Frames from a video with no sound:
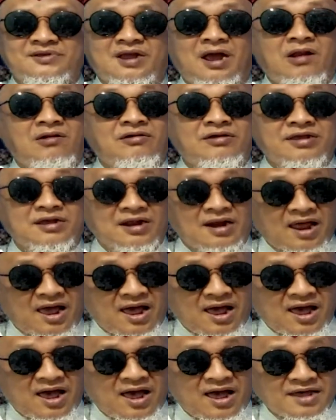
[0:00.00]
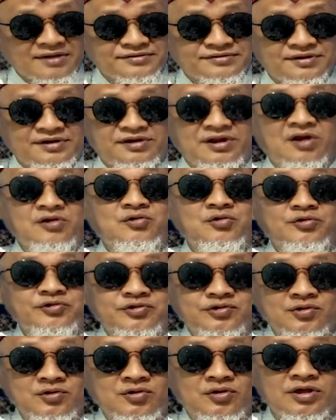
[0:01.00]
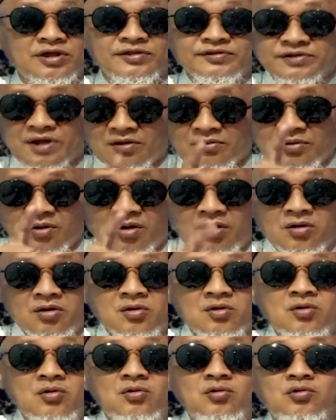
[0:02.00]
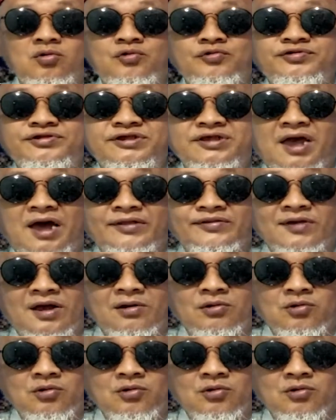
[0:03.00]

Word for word: Kalau ikhlas dan khusyuk, insya Allah ujiannya